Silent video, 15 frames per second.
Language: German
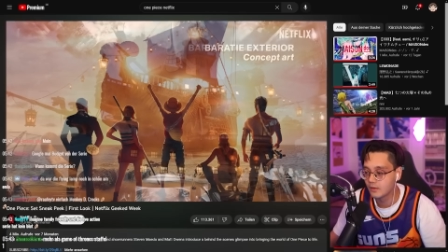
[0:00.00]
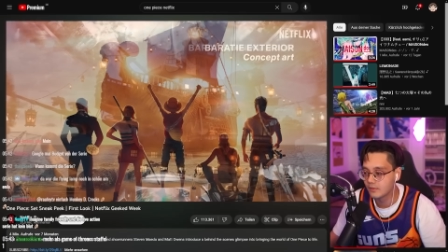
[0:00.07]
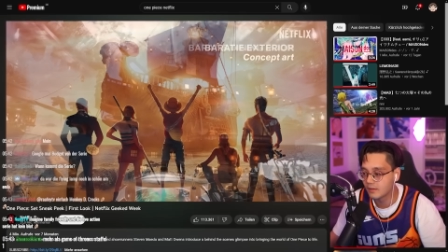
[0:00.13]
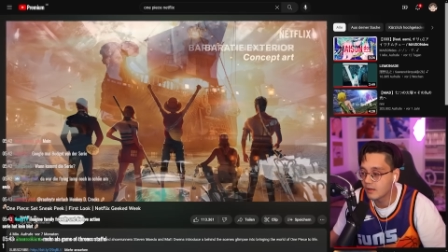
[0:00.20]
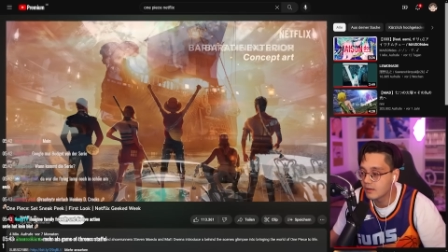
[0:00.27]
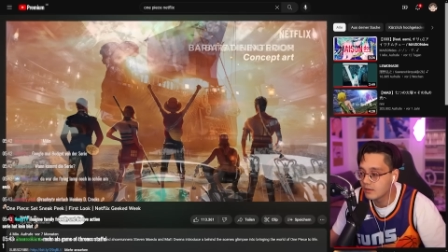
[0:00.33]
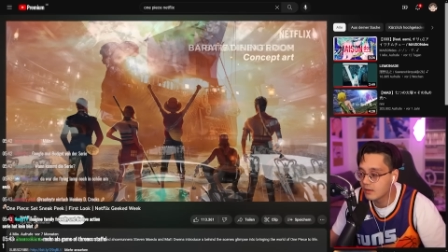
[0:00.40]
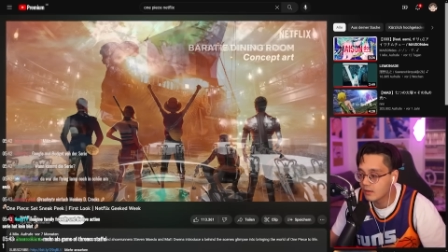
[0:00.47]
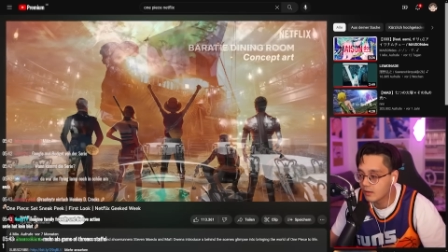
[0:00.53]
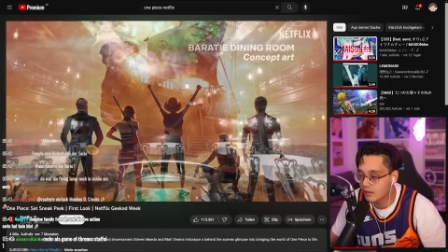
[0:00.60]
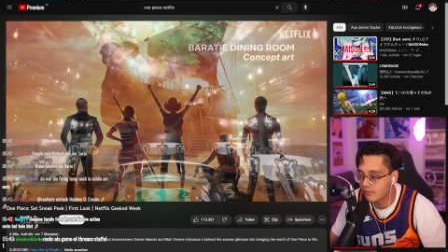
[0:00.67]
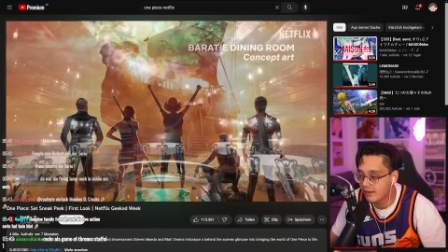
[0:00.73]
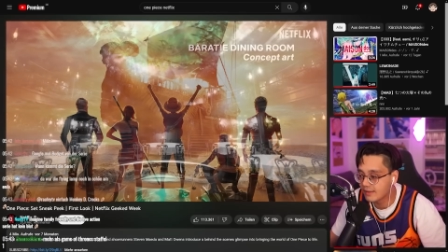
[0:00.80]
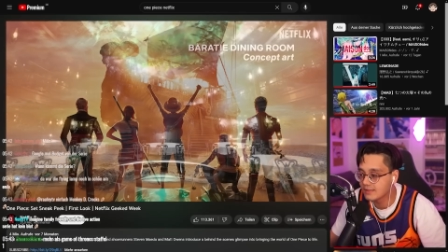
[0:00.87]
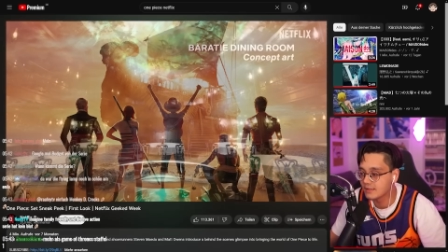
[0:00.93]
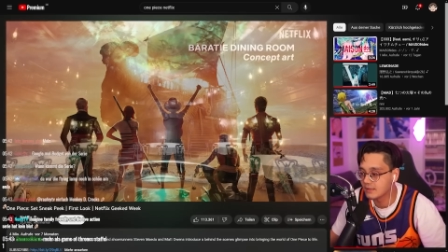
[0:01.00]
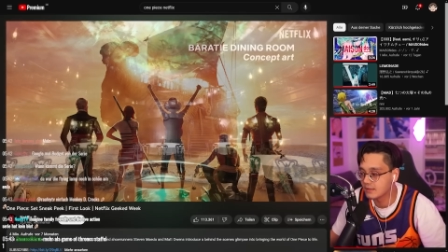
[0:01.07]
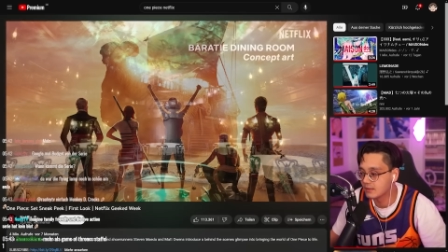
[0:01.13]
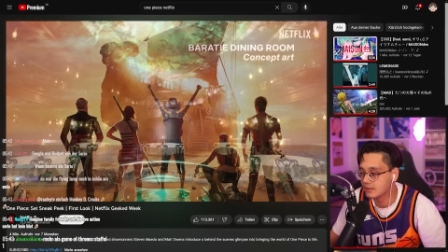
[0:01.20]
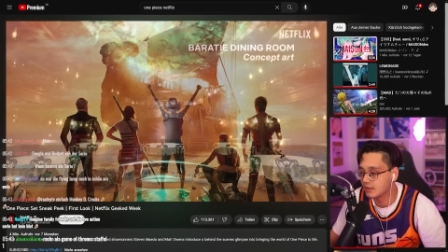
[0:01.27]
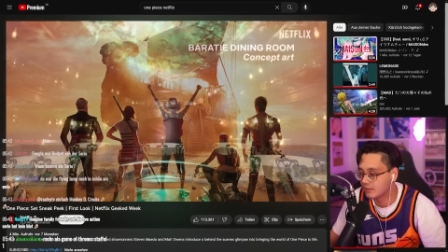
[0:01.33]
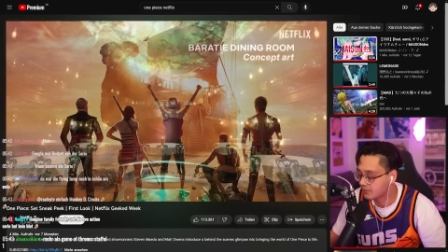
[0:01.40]
dann äh, weiß ich nicht,
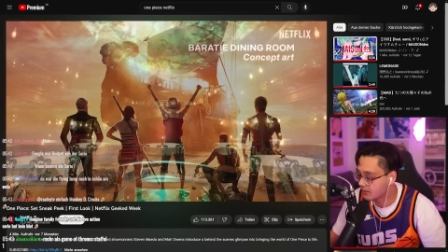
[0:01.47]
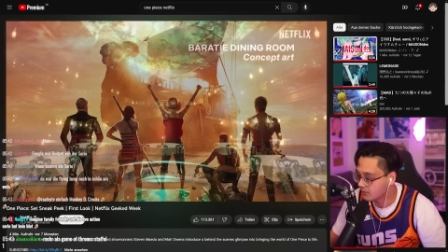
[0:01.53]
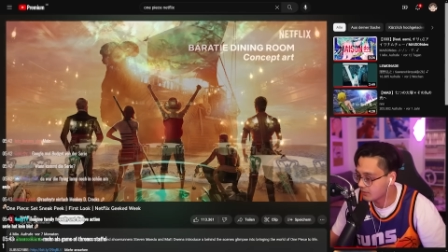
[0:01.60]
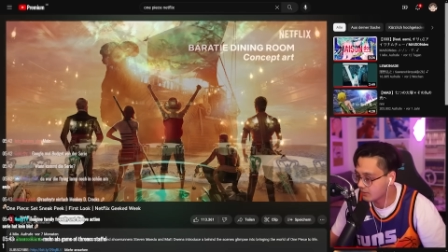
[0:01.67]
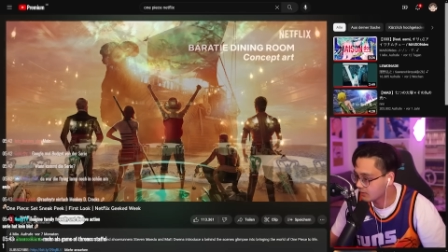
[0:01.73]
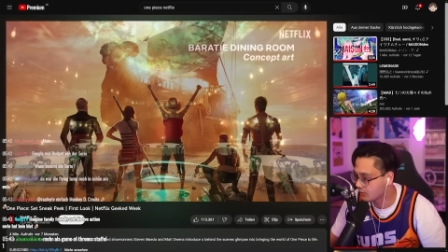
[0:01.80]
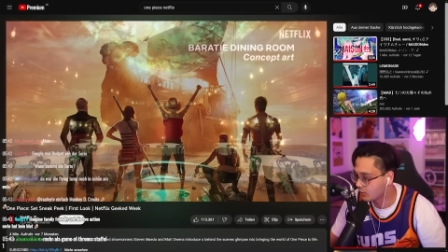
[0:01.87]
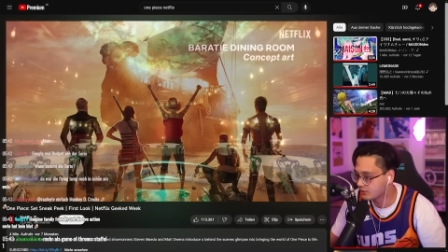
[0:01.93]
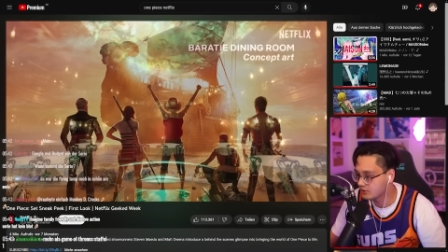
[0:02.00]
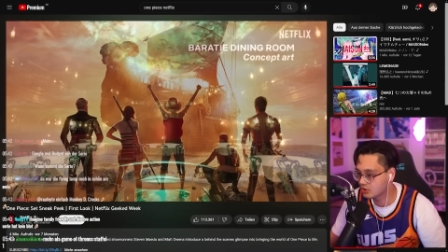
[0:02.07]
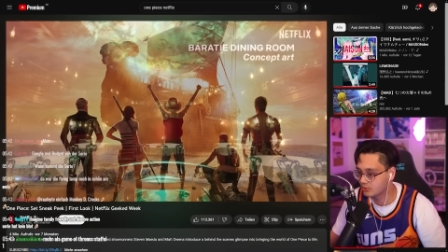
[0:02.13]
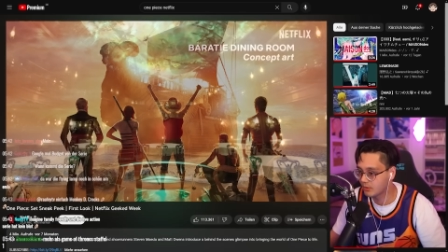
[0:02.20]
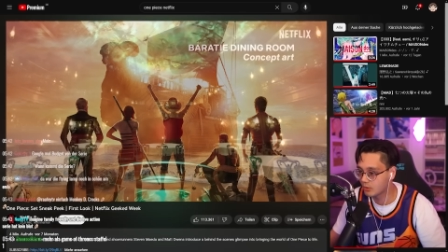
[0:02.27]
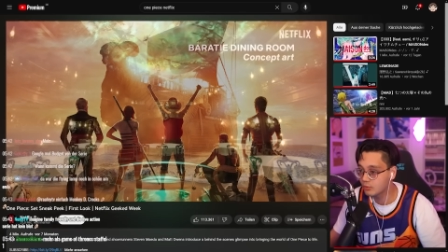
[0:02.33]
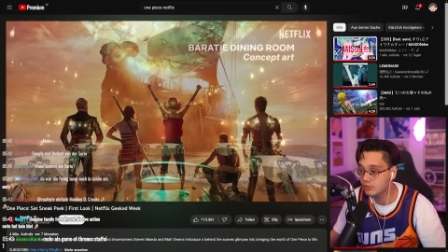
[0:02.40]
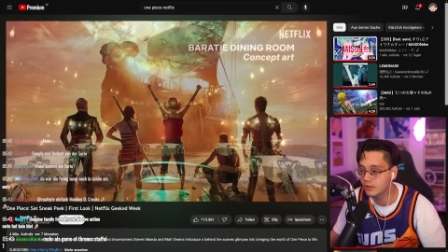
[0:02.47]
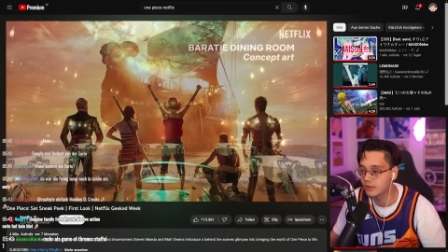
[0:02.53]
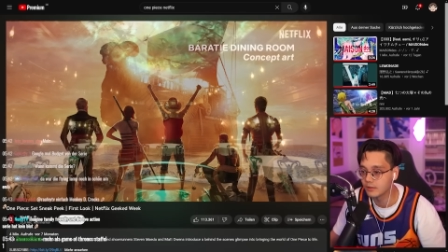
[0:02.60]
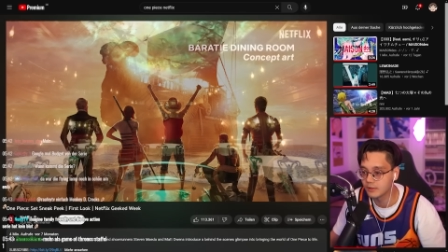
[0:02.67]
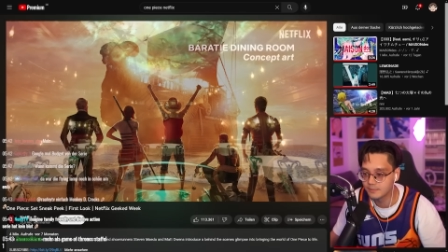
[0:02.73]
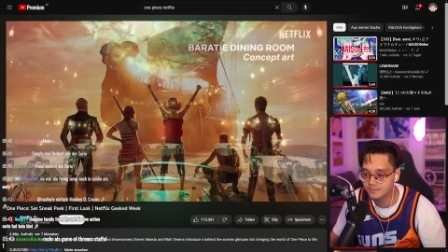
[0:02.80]
Digga. Dann äh, hört sich schon mal gut an, ne?